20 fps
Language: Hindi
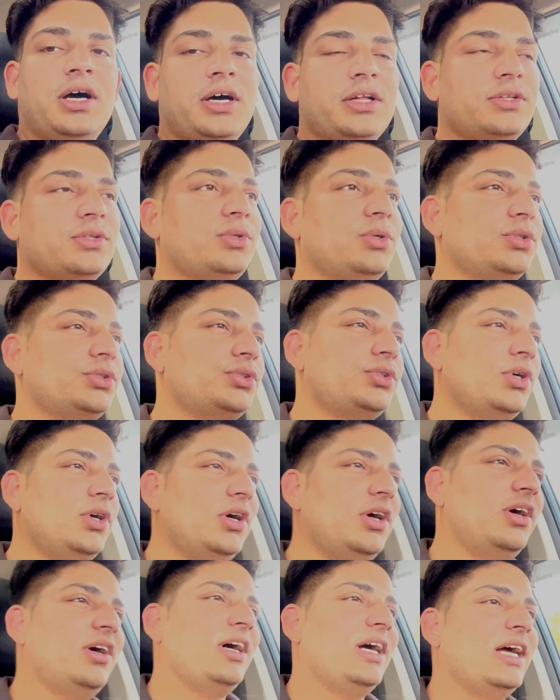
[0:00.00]
तो दोस्तों
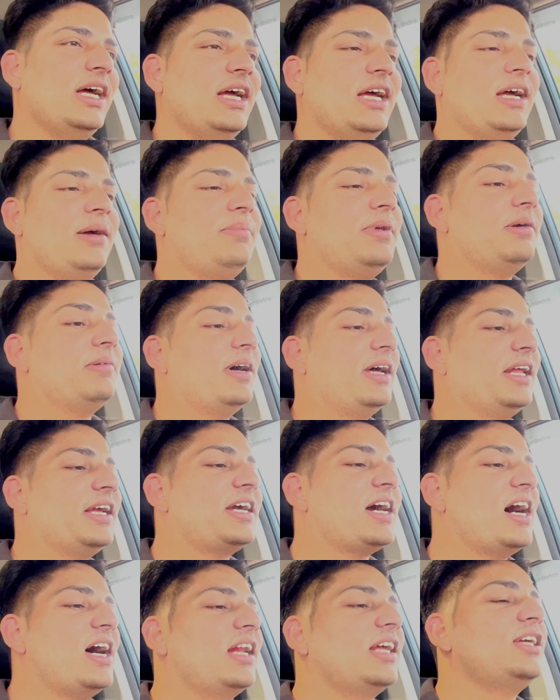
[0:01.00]
अभी हमारी
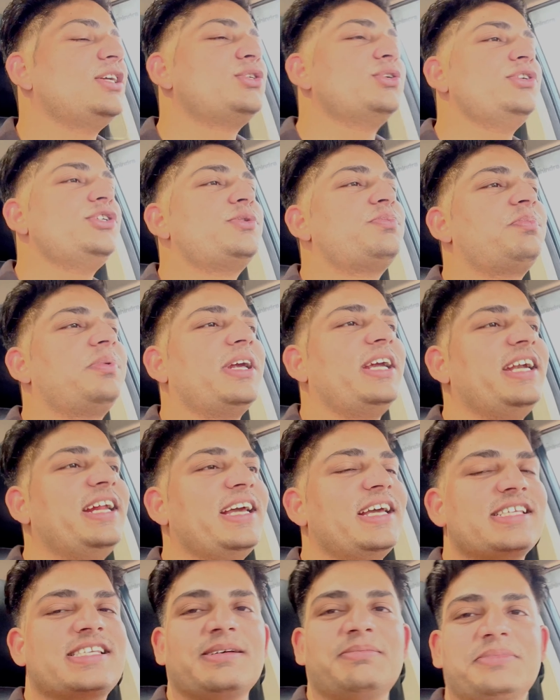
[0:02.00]
कार की जो स्पीड
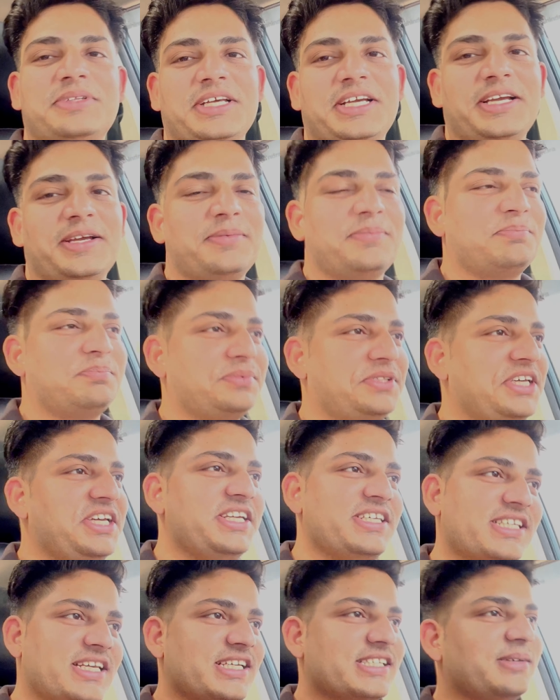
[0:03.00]
है समथिंग
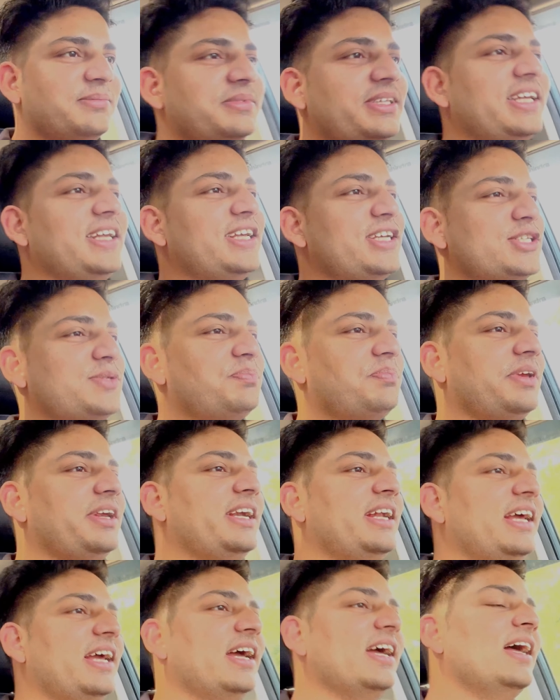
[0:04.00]
तीस के समथिंग की स्पीड
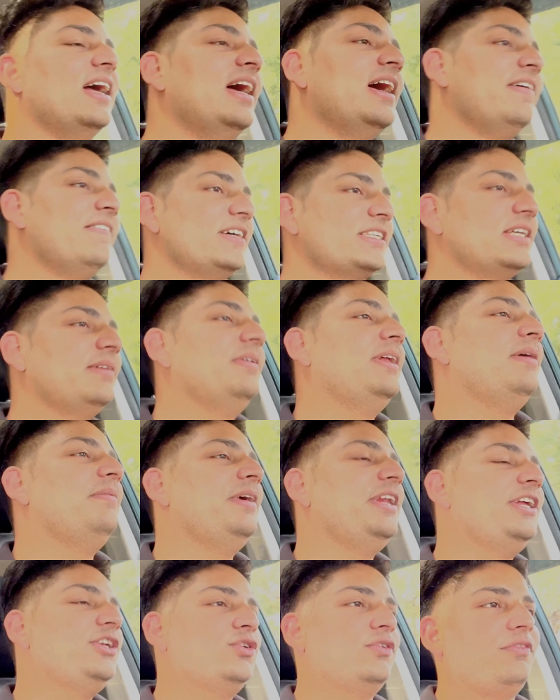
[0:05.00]
है वैसे मैंने
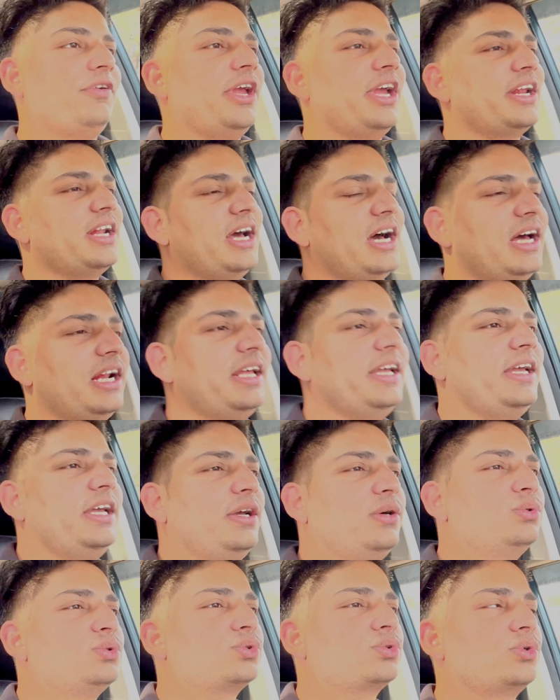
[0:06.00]
मेरी जो वेगनार है
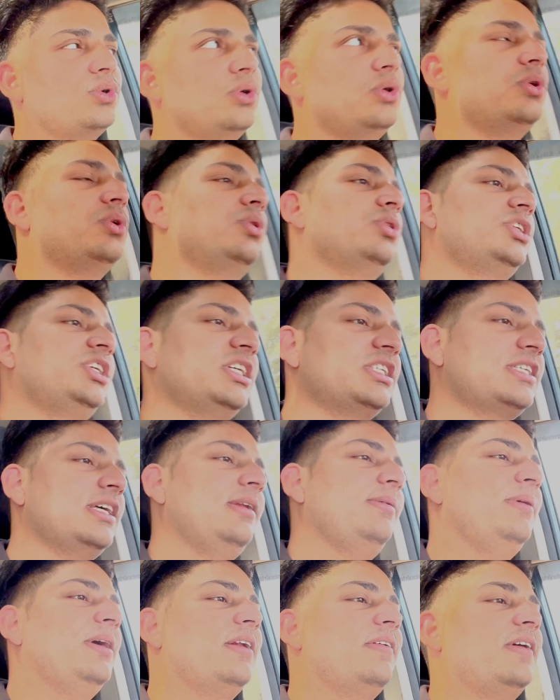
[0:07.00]
उसको
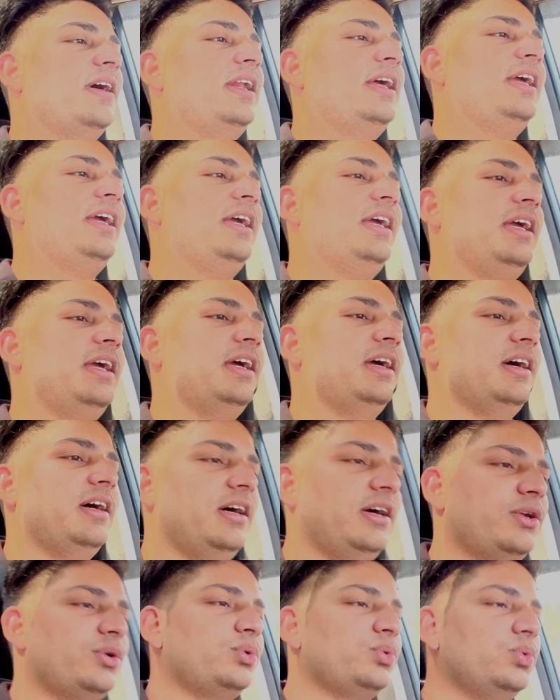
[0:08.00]
जैसलमेर वाले
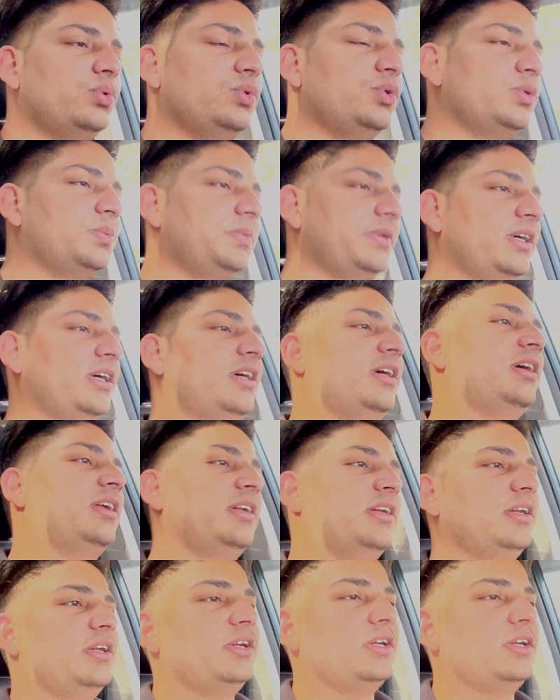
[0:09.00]
रूट पर